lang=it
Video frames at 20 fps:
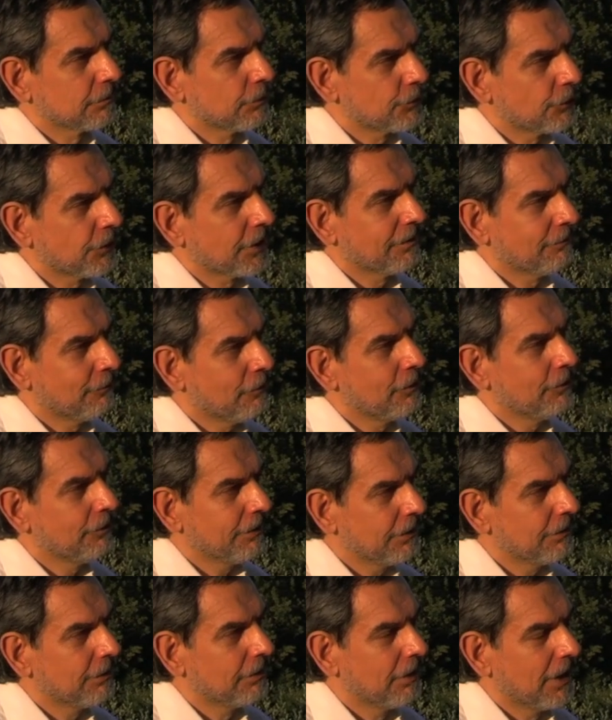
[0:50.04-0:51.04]
ciò che voglio
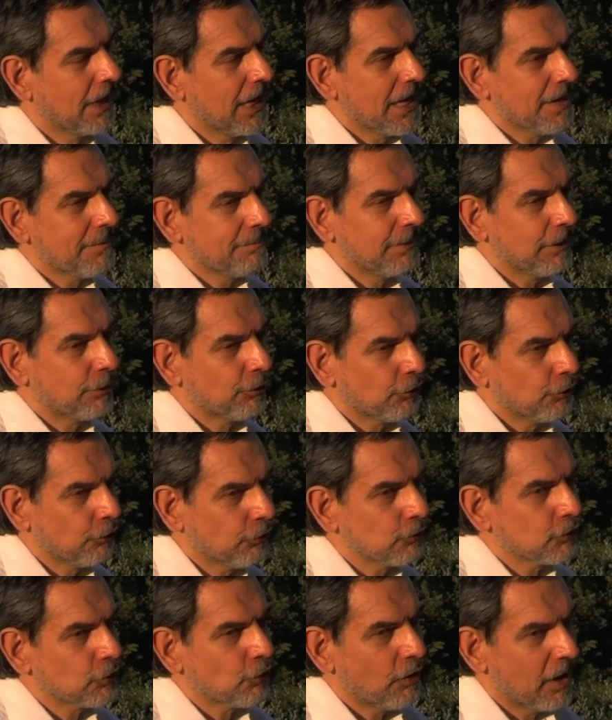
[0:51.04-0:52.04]
io. Mi
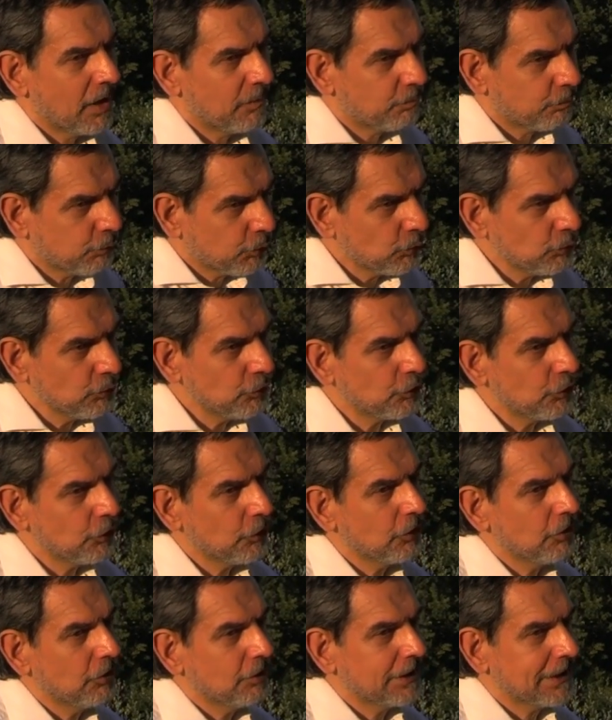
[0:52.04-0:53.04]
conosco al
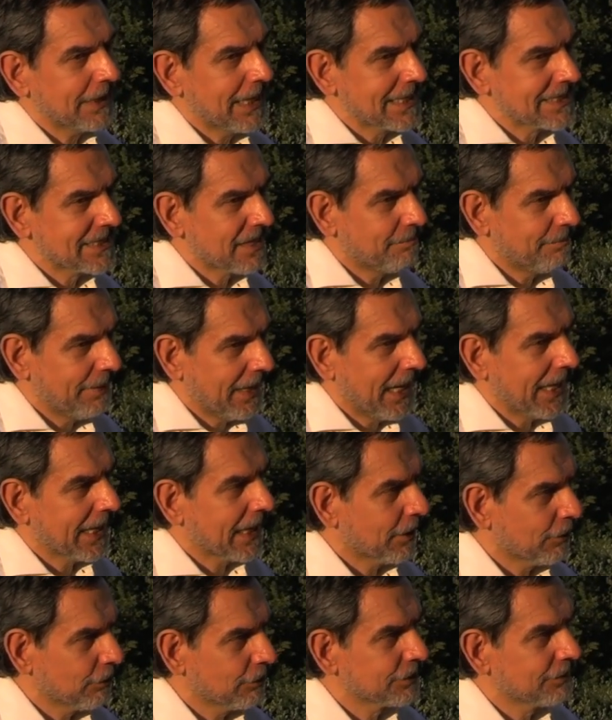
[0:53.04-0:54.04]
punto da sapere
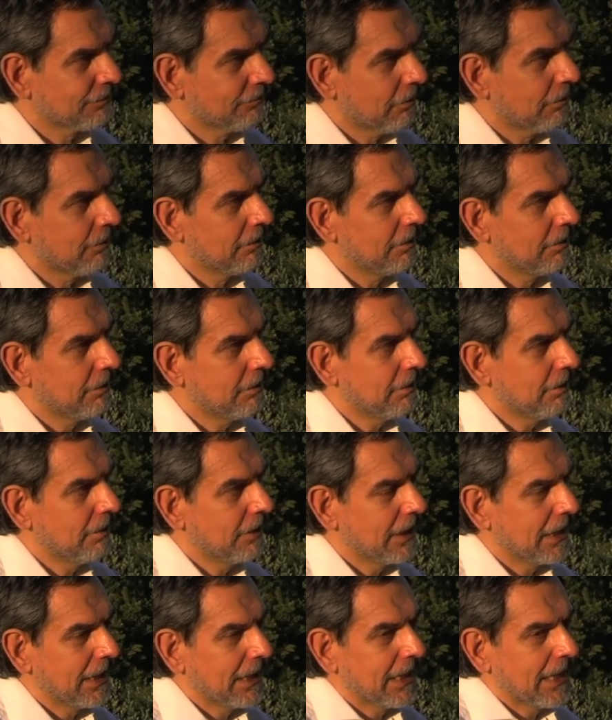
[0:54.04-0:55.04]
che cosa voglio
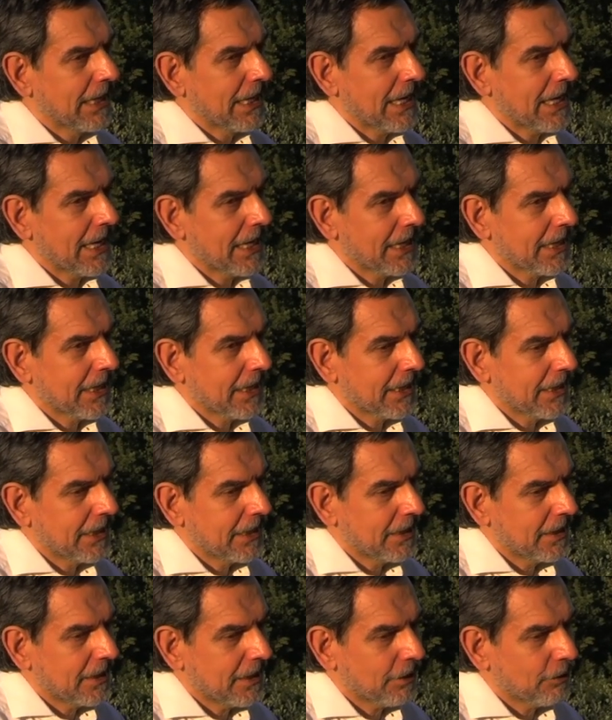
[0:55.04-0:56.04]

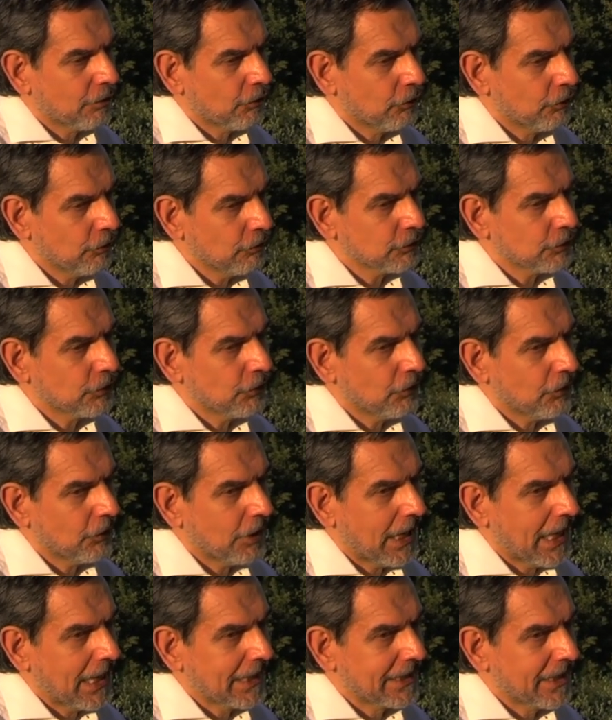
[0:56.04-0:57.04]
e conosco
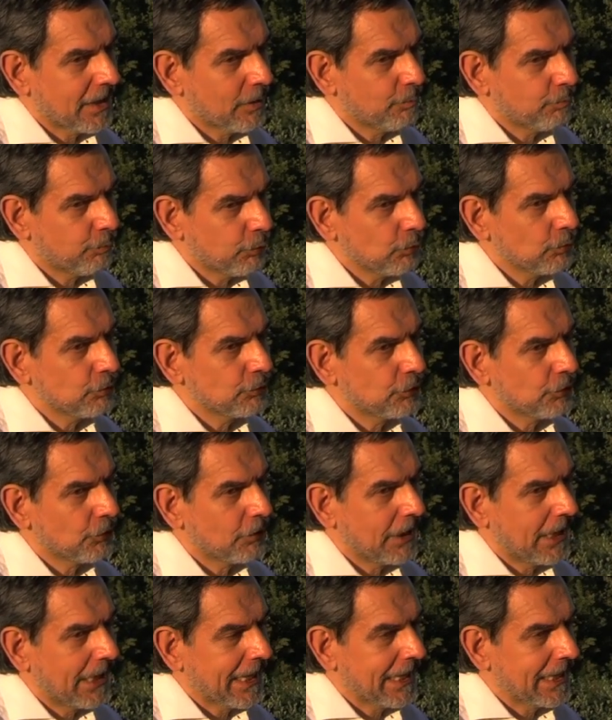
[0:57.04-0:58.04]
a tal punto
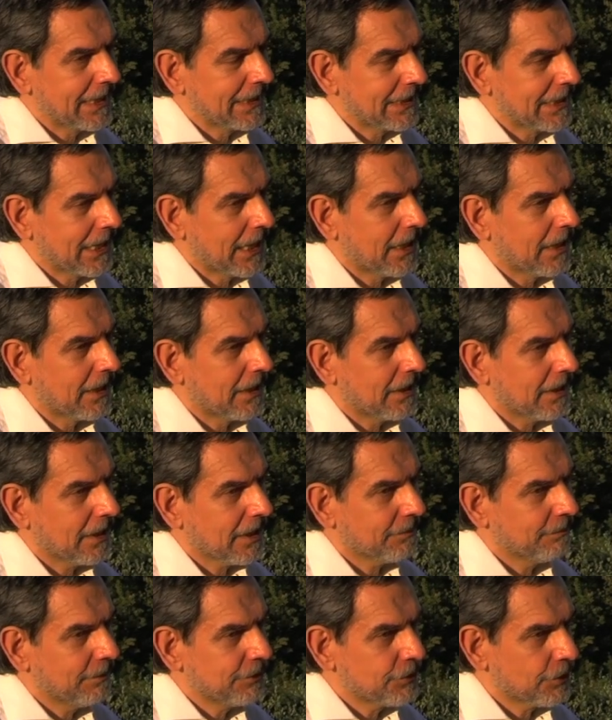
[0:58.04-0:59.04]
la realtà
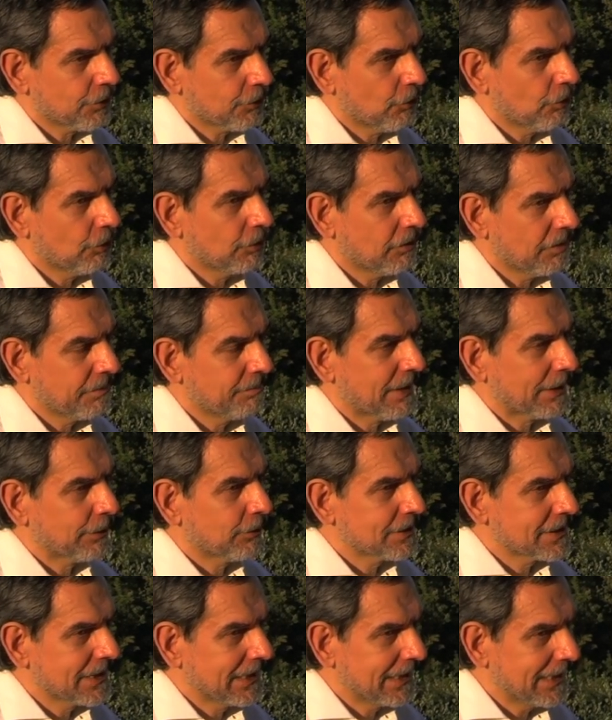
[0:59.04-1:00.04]
che mi circonda, ho imparato
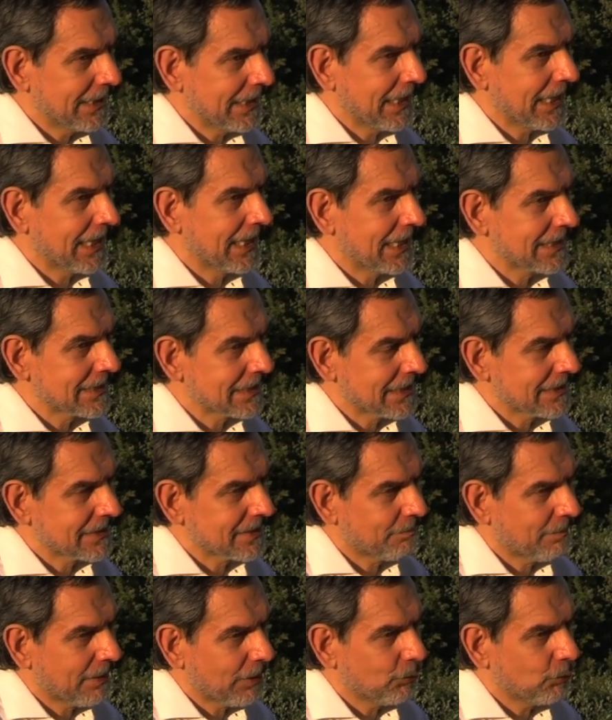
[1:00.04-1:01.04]
a sentirla
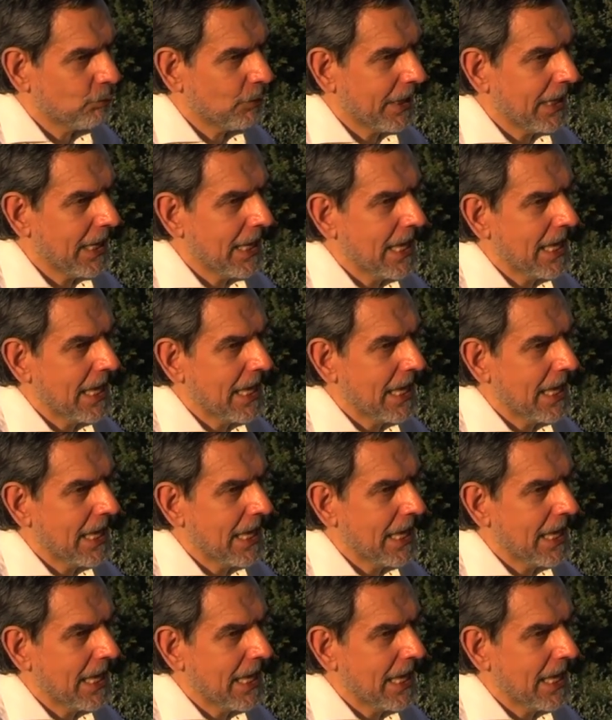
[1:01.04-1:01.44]
senza paure,